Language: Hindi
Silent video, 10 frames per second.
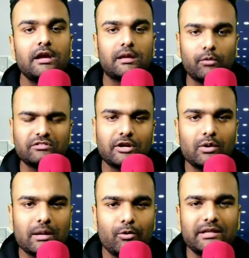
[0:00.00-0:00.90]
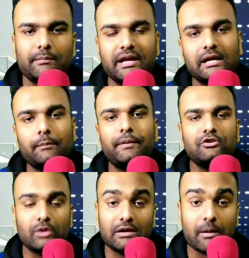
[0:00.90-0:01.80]
कि बहुत सारे लोग ये बोल रहे थे भाई ये
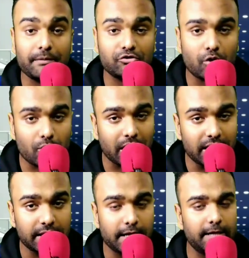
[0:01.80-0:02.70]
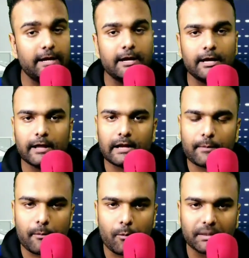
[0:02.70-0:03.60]
कंपनी जो है अपने स्टॉक को खाली कर रही है लेकिन
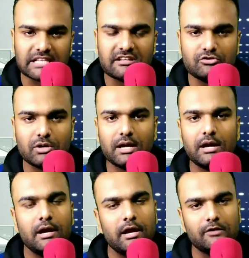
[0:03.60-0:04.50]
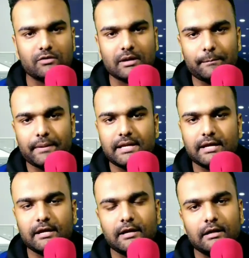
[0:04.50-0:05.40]
आप आपको पता चल चुका है ये जो कंपनी
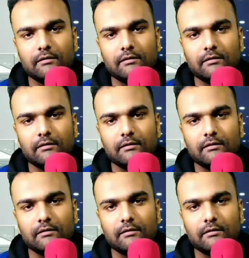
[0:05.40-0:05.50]
है